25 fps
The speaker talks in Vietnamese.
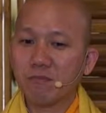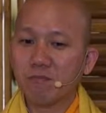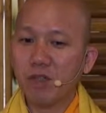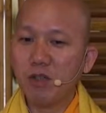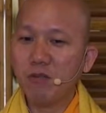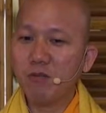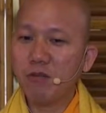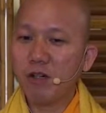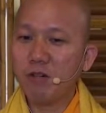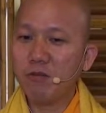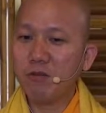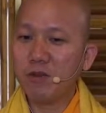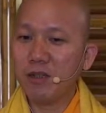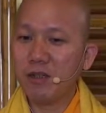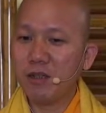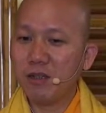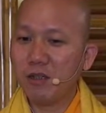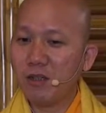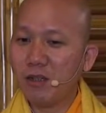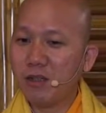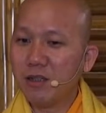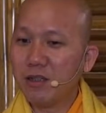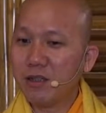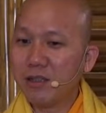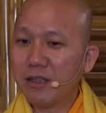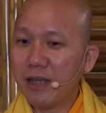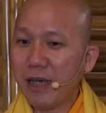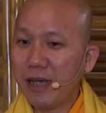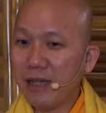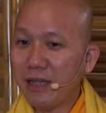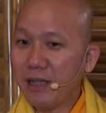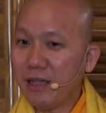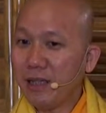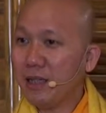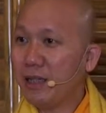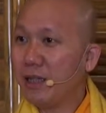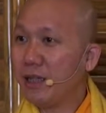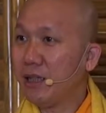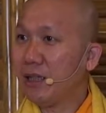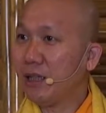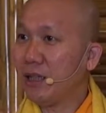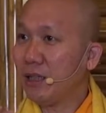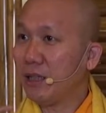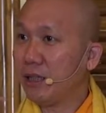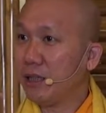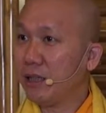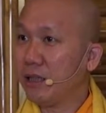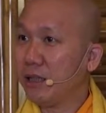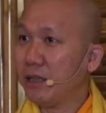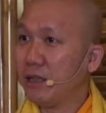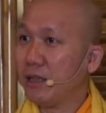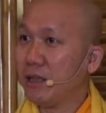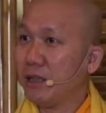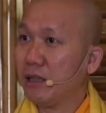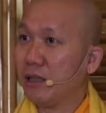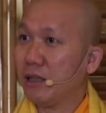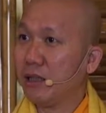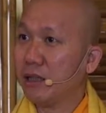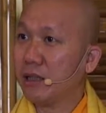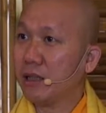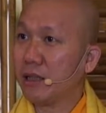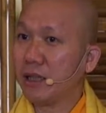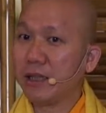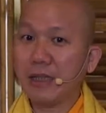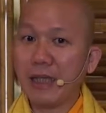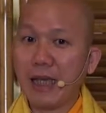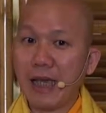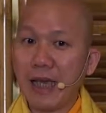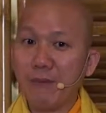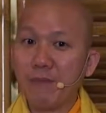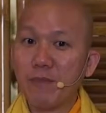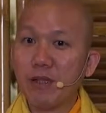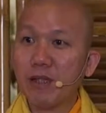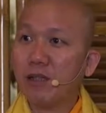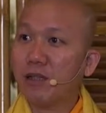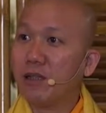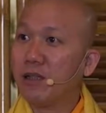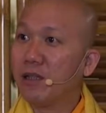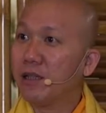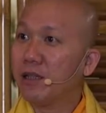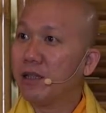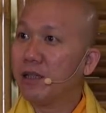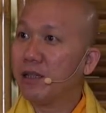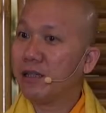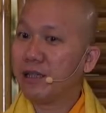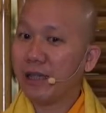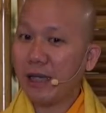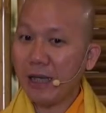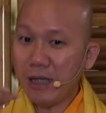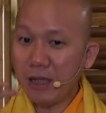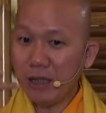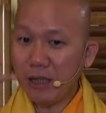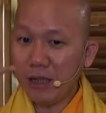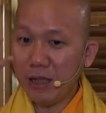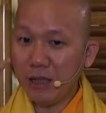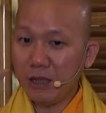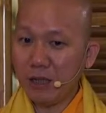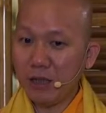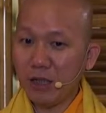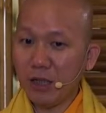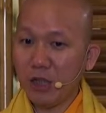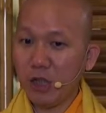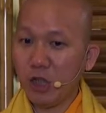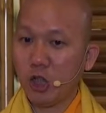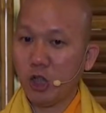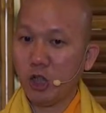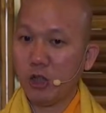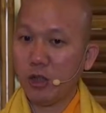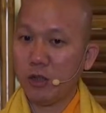mới mốt là lửa nó cháy lên á cái nhà mình nó lửa nó cháy lên á